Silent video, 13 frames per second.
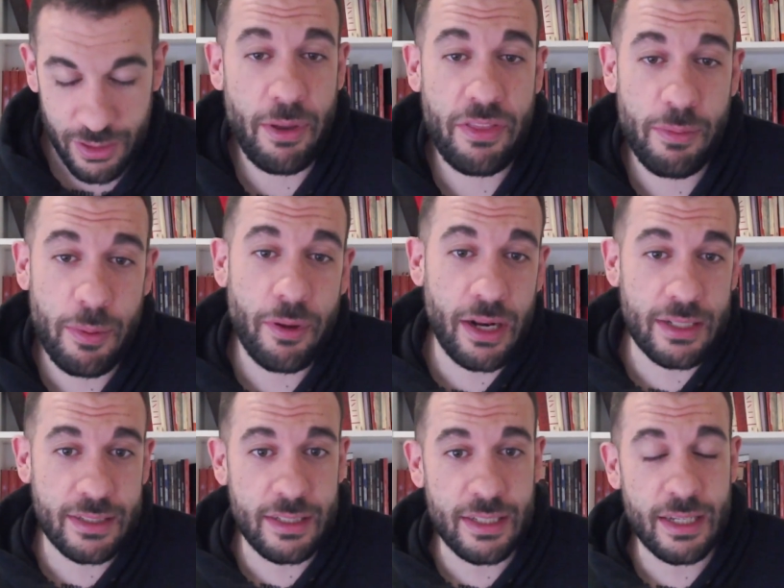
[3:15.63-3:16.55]
Voy a decir primero las
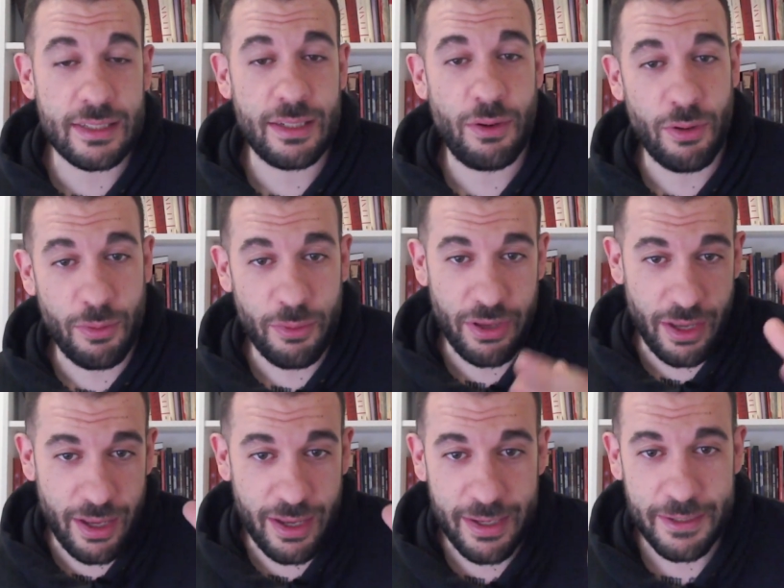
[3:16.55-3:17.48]
críticas y luego voy
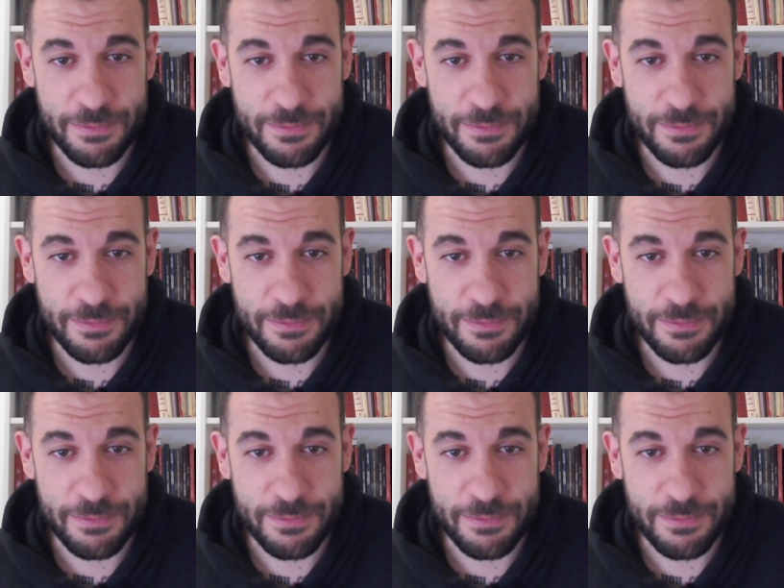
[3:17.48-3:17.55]
a...